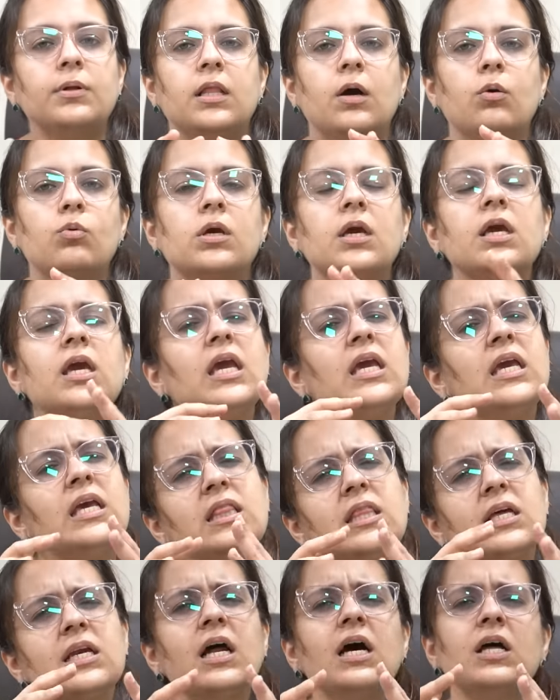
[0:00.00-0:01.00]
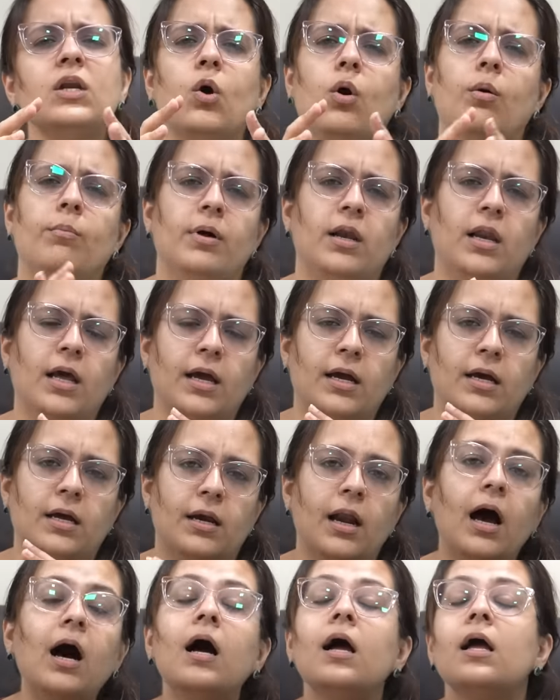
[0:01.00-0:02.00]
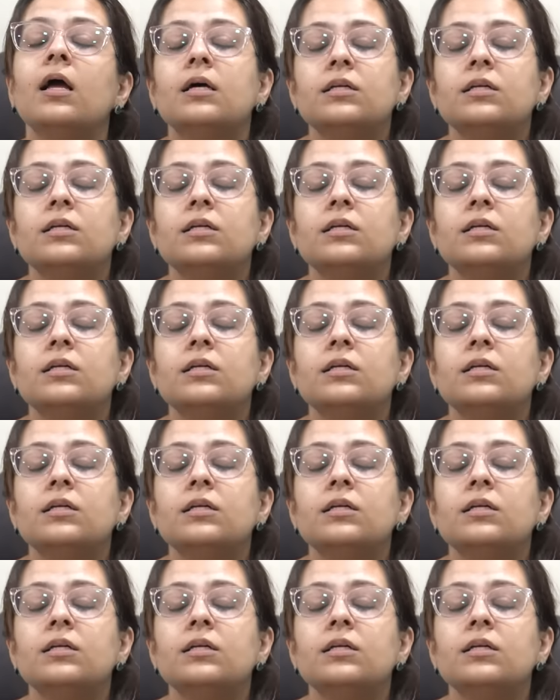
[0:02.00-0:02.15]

बताऊंगी कितना नॉर्मल है करना